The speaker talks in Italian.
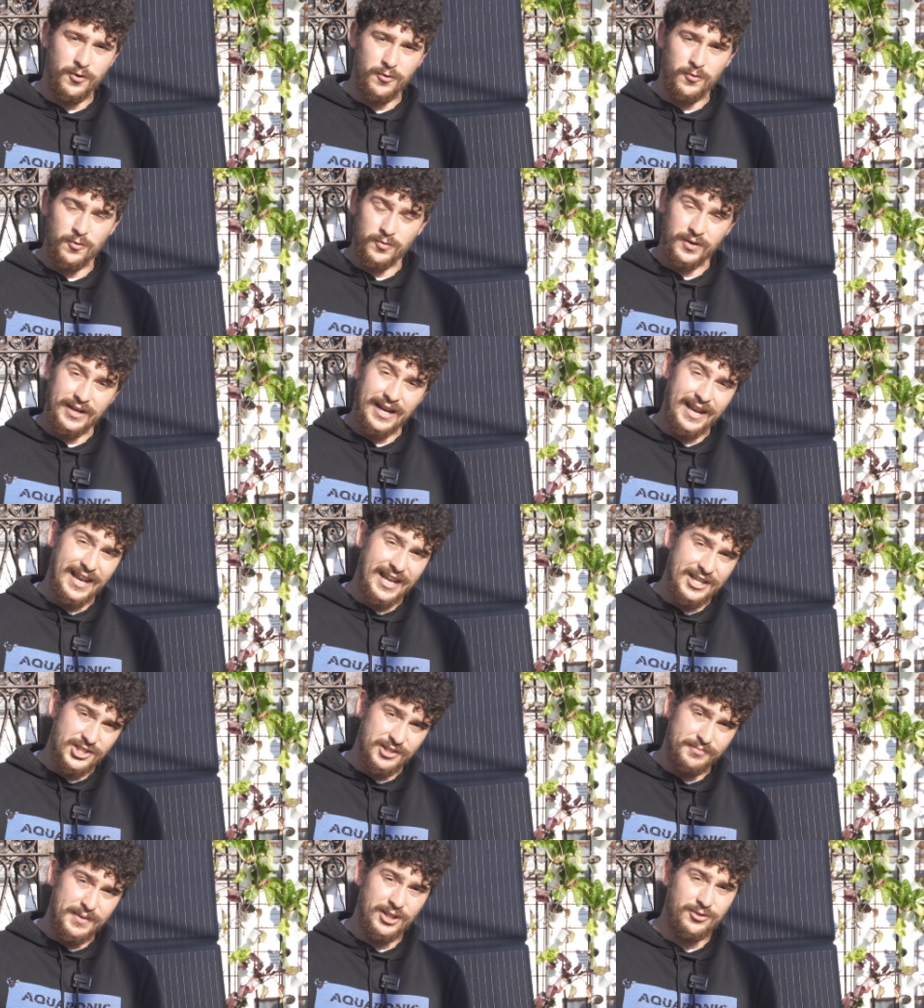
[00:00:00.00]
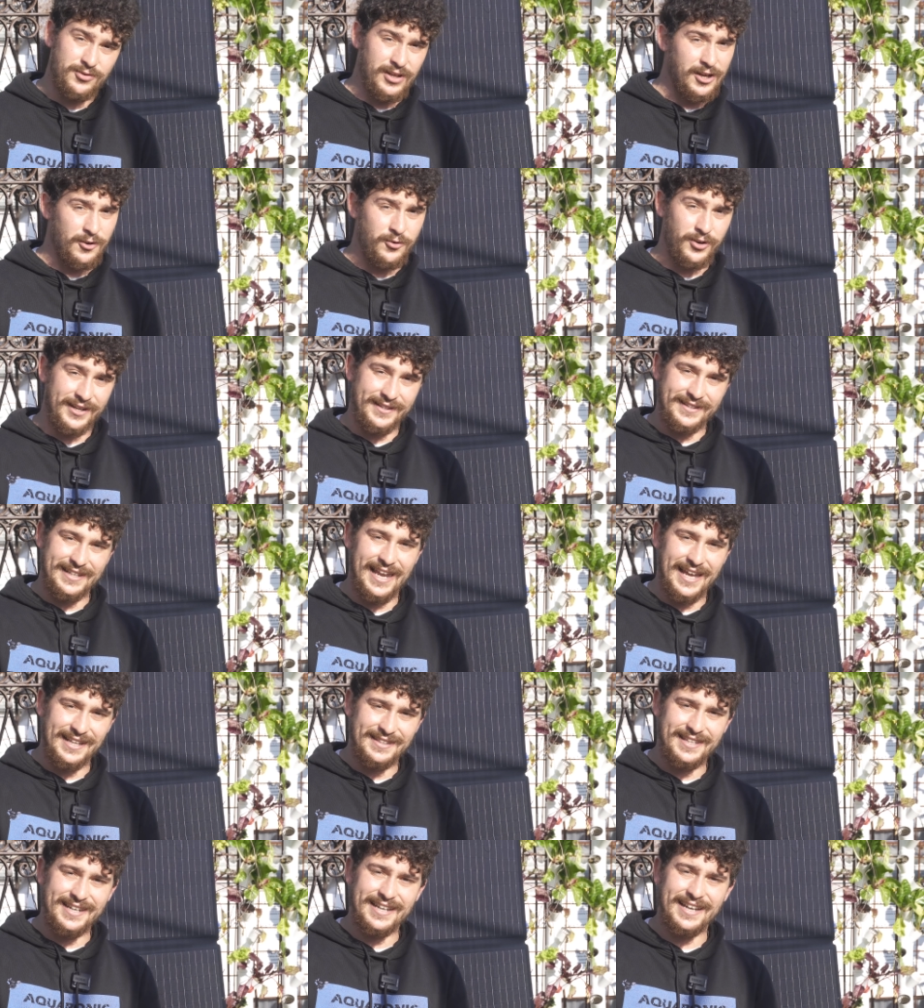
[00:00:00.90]
un allacciamento alla corrente
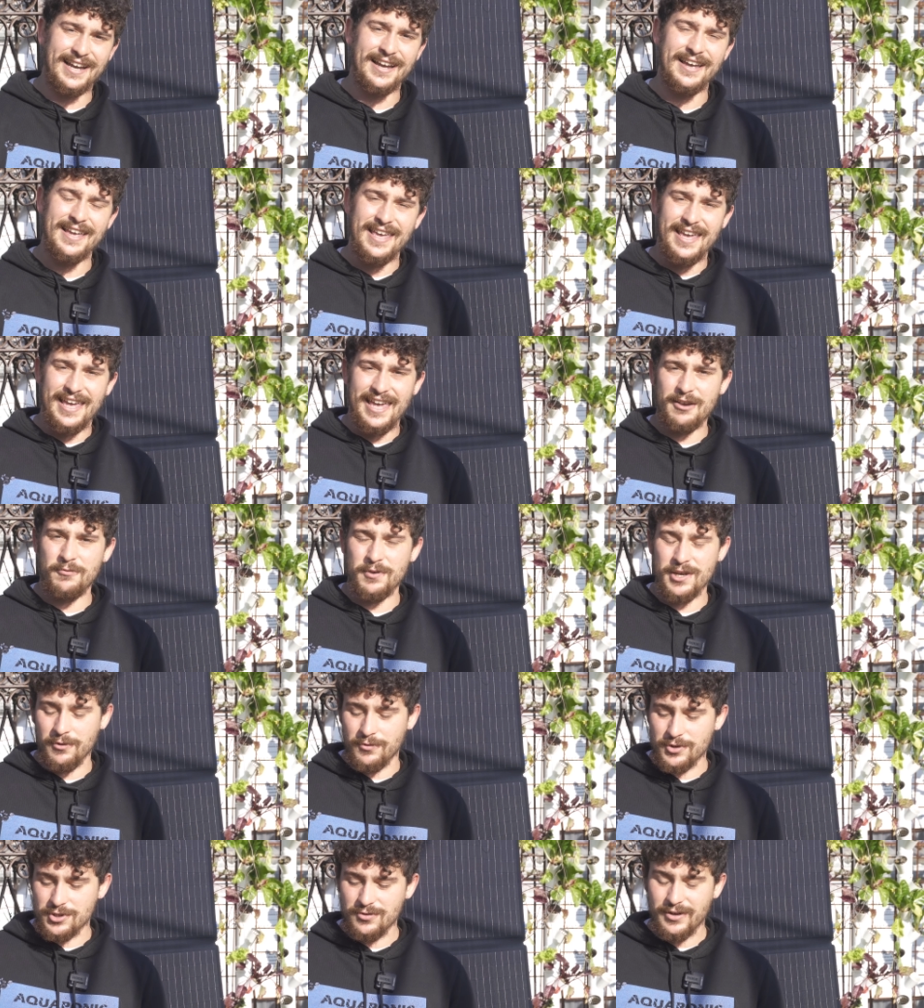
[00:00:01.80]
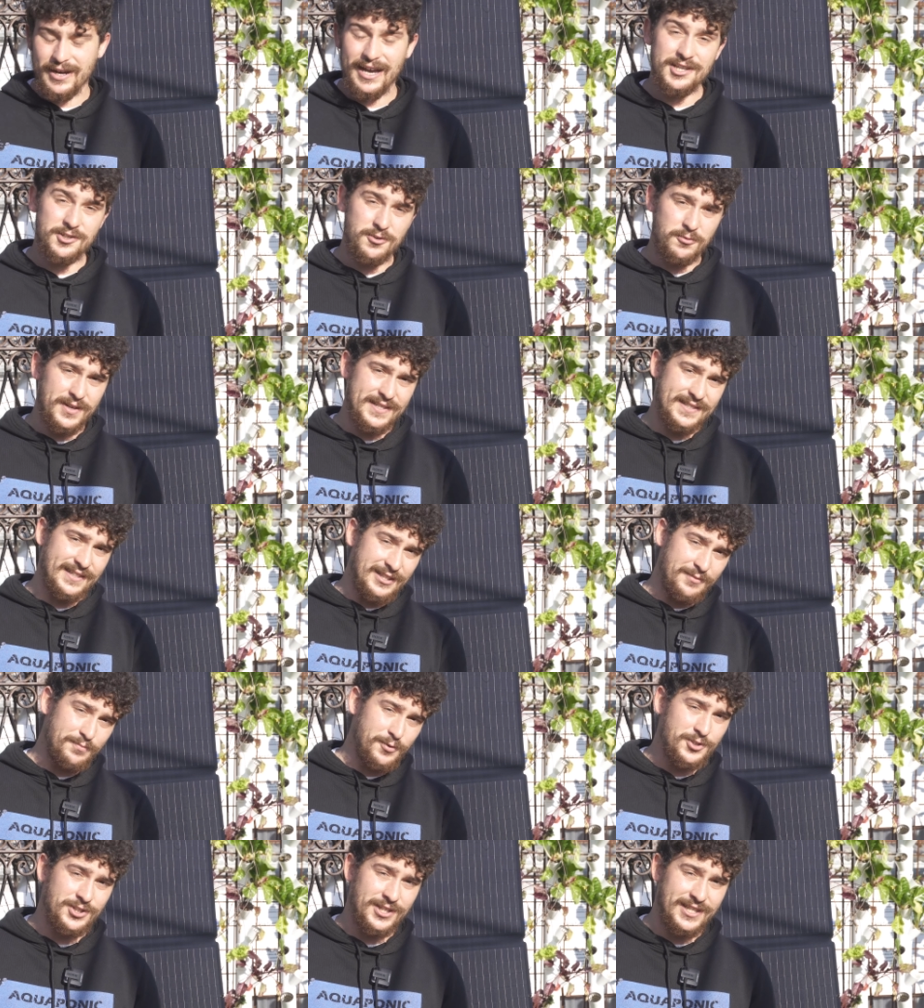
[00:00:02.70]
elettrica e quindi in questo caso questi
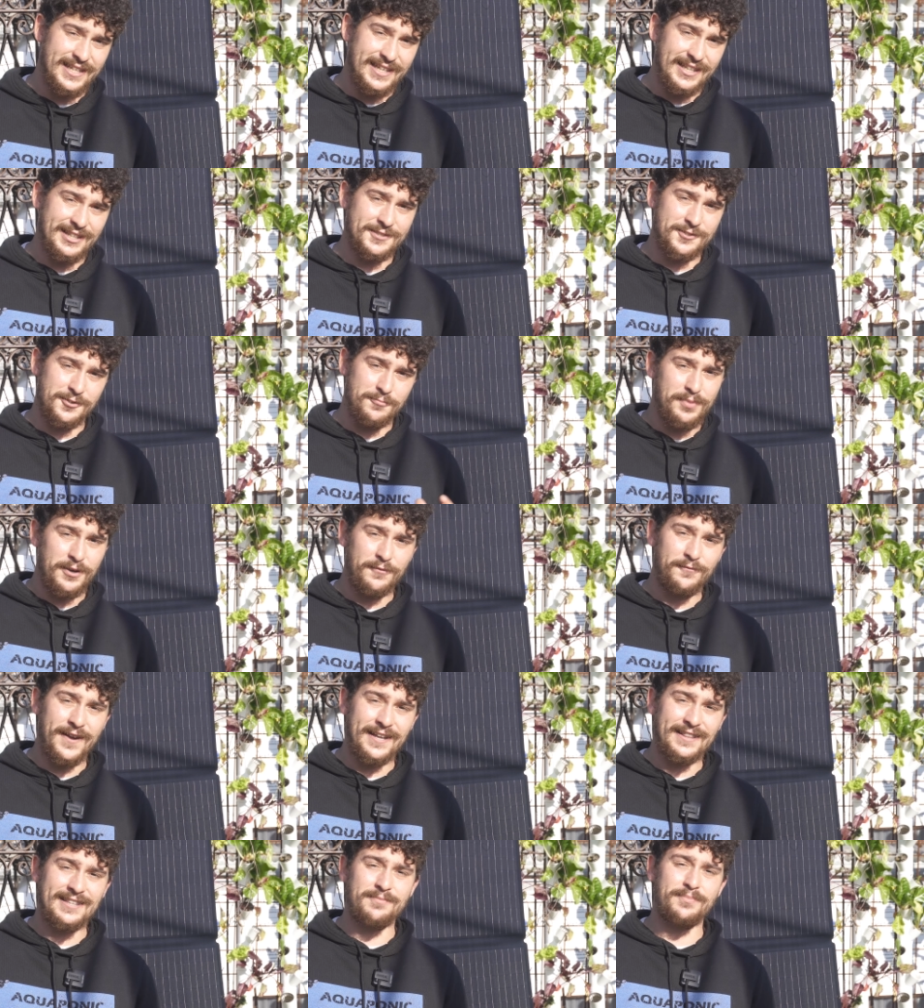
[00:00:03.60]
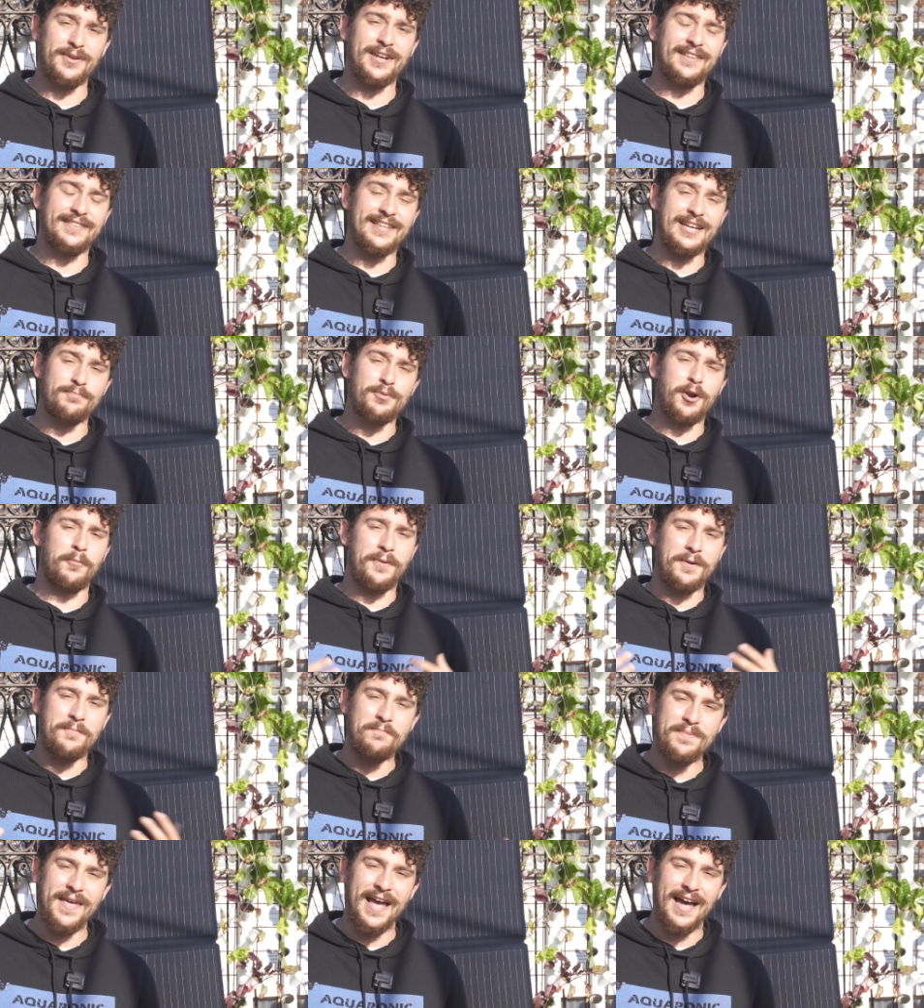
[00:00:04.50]
tipologie di kit sono perfetti per rendere i
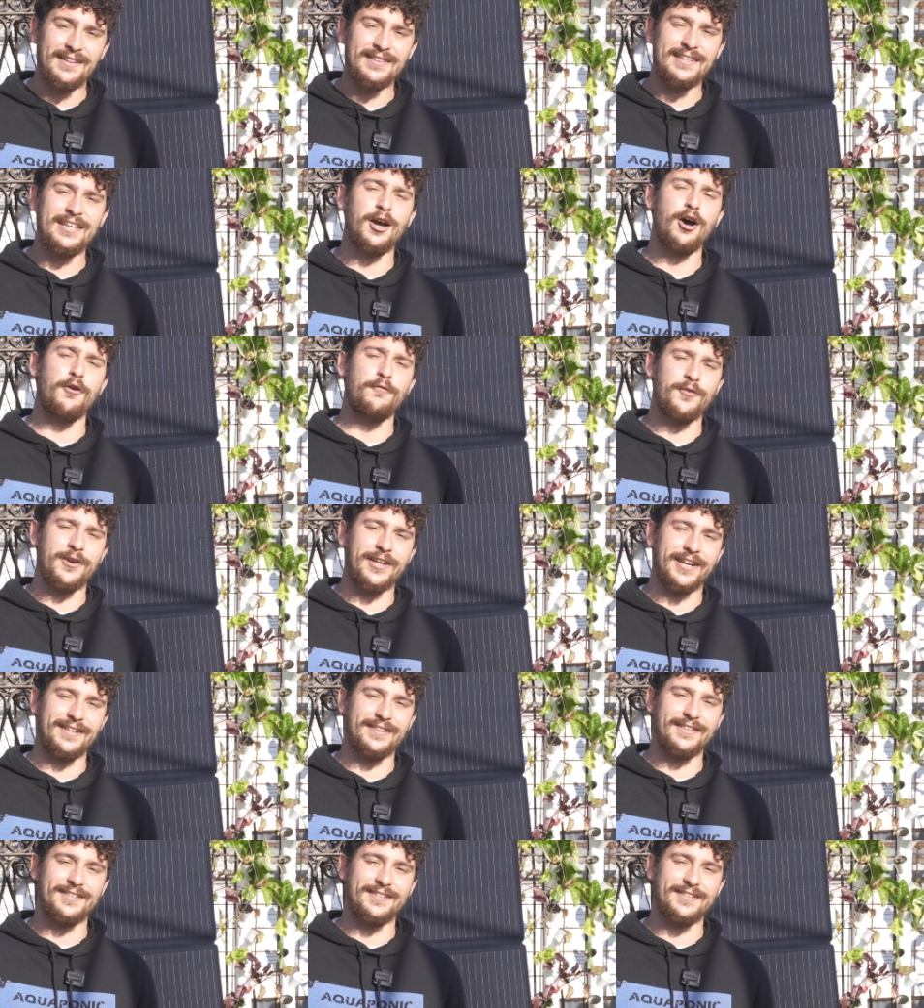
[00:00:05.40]
propri impianti off-grid.